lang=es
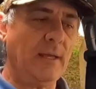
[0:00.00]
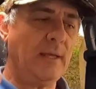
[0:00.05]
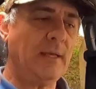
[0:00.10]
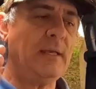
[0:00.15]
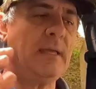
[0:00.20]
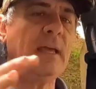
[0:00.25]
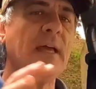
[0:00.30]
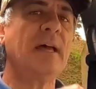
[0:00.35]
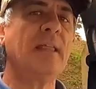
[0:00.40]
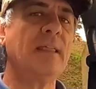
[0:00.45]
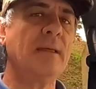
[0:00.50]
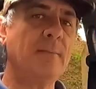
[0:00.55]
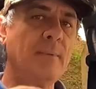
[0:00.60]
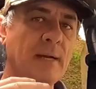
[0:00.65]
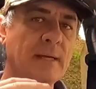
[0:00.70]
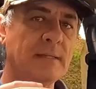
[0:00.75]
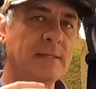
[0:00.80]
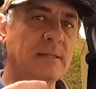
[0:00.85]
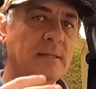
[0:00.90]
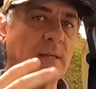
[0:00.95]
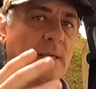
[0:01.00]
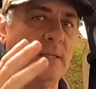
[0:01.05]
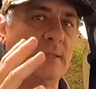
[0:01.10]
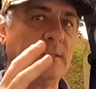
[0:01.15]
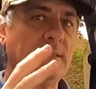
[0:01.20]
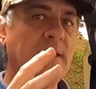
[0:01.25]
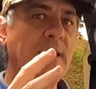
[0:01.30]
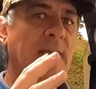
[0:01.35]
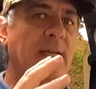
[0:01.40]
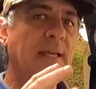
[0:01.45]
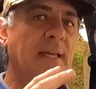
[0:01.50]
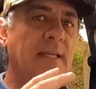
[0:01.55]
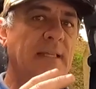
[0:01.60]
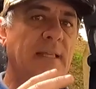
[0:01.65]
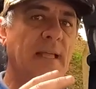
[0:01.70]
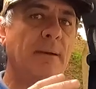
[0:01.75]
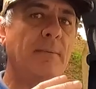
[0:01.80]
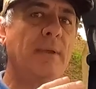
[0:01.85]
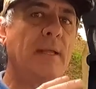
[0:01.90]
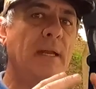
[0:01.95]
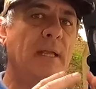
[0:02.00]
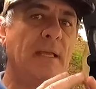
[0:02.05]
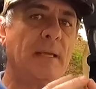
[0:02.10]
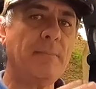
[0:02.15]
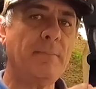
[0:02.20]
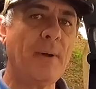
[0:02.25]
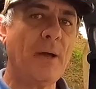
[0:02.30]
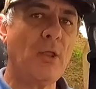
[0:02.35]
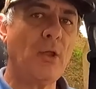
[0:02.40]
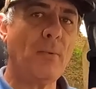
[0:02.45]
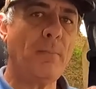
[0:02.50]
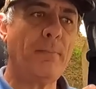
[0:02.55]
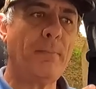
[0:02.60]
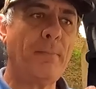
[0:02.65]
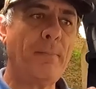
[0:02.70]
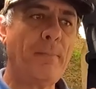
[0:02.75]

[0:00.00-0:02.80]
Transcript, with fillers: Y además tiene que estar bien equipado